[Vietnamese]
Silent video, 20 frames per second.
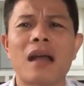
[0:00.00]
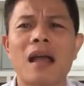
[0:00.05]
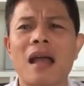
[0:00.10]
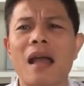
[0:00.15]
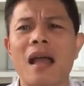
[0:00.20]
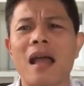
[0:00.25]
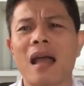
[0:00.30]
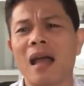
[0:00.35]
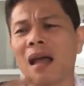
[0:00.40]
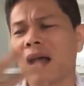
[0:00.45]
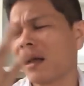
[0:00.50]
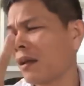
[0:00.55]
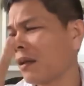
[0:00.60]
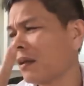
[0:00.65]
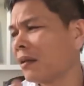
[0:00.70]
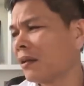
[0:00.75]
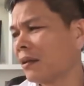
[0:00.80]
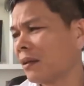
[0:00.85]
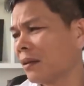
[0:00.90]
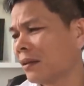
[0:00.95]
à
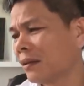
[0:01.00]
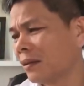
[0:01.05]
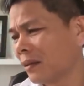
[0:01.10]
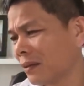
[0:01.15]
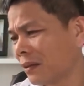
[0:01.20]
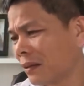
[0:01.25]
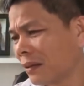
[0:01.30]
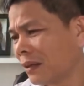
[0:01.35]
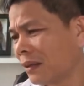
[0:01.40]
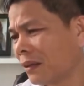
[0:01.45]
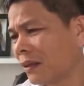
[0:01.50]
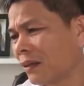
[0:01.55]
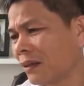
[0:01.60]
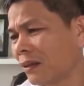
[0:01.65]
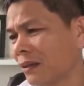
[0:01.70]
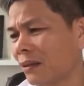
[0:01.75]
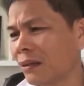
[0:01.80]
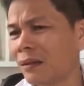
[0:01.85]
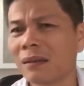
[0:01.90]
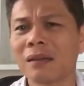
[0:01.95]

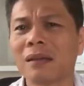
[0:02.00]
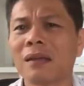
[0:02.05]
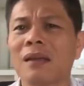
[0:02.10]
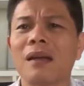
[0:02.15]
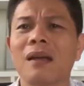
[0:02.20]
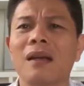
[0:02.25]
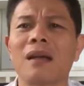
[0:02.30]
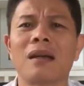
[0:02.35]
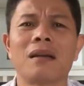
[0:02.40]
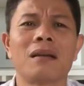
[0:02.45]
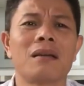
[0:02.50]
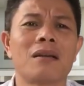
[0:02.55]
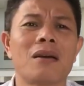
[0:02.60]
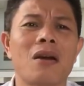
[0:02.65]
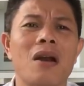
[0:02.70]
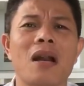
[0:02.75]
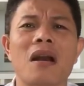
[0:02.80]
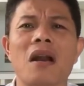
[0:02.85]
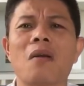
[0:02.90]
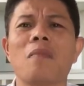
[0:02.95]
à
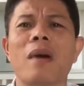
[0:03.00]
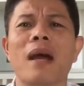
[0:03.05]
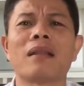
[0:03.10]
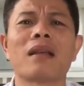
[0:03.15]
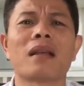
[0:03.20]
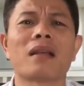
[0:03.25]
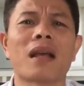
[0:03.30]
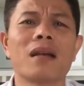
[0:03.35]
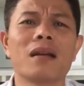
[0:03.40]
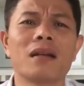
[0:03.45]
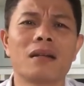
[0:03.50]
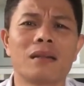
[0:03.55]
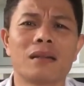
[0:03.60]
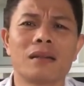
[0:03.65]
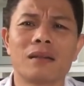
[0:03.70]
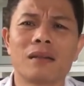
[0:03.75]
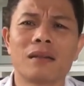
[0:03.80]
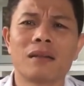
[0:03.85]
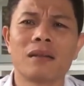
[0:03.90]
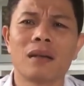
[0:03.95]
đó là đòi bẩy tài chính
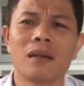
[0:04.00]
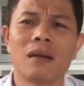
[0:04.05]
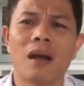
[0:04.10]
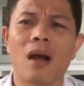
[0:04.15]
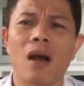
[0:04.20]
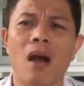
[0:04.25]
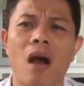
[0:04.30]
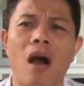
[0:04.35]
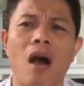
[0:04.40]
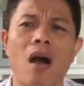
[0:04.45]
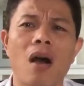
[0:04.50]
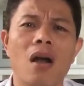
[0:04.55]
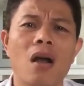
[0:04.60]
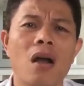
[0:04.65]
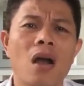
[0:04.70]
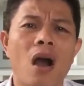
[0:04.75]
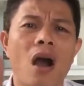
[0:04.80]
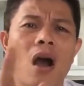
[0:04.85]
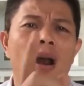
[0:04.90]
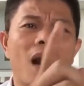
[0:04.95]
họ
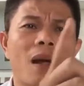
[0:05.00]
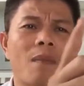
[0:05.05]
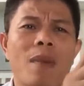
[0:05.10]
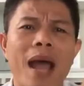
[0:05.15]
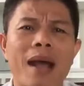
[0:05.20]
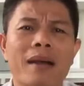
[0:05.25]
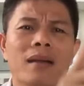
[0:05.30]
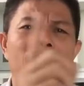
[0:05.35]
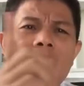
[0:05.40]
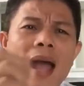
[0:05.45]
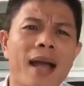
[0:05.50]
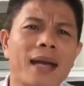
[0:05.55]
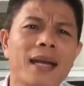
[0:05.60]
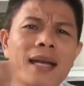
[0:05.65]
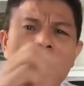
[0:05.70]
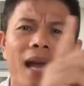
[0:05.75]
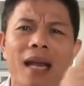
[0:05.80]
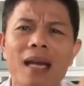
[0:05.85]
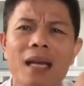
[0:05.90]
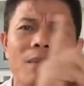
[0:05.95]
họ làm lạc với hai
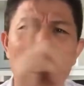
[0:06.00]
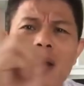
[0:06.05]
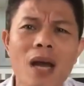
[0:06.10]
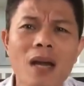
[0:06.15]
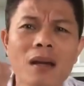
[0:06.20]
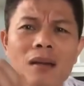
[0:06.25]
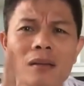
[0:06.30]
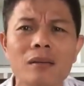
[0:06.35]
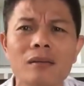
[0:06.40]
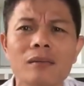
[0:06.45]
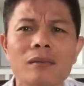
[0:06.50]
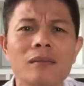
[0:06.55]
cái khái niệm đó